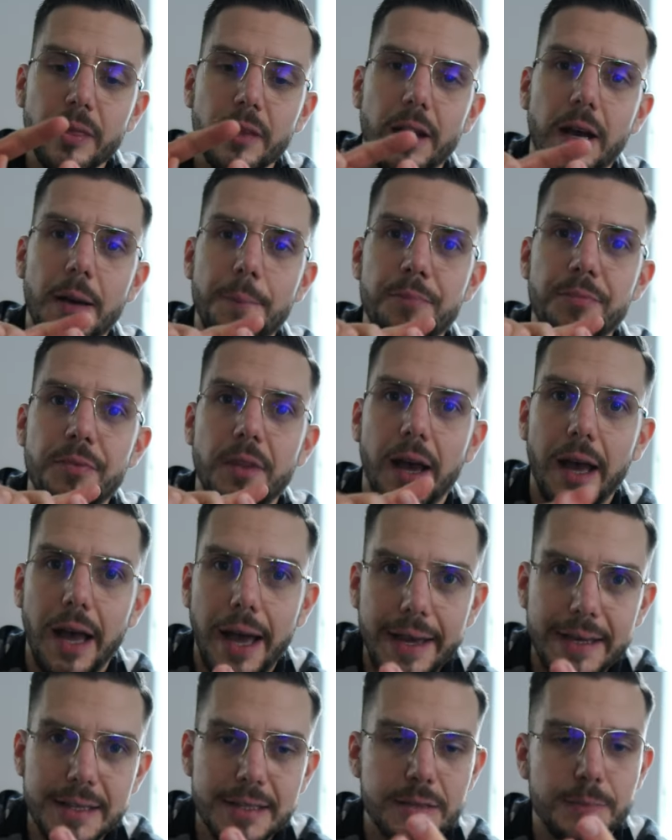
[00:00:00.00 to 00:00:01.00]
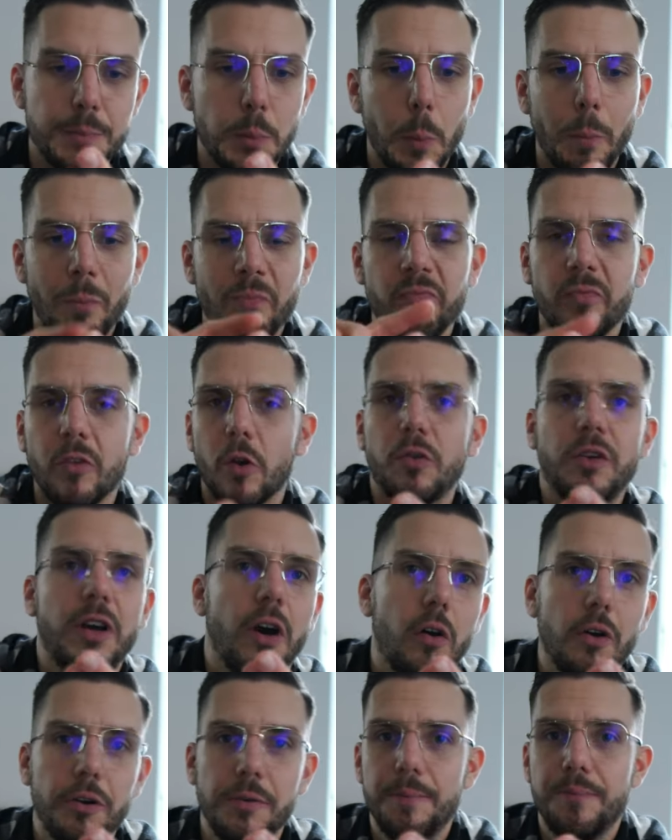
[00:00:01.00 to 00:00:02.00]
ähm, Reis und
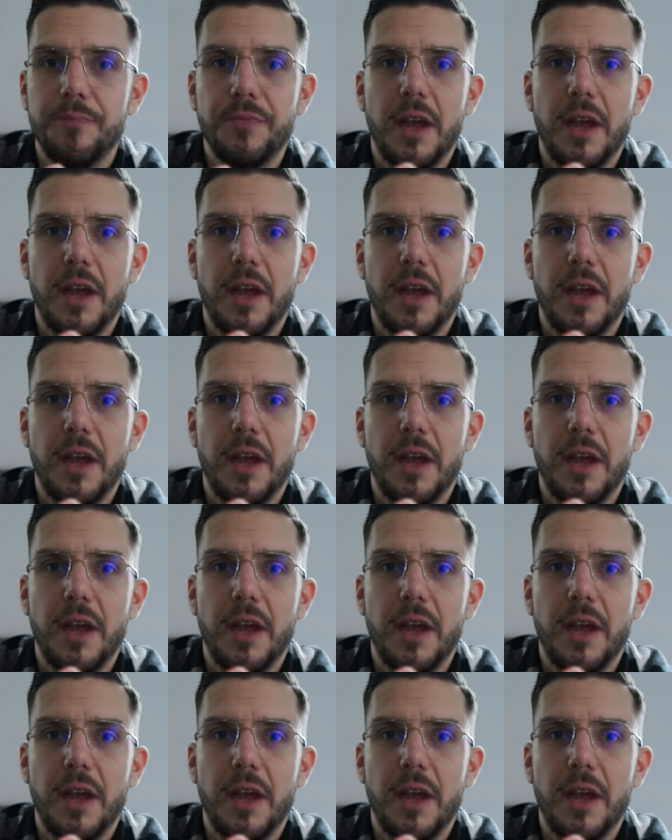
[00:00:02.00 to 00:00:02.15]
Karotten.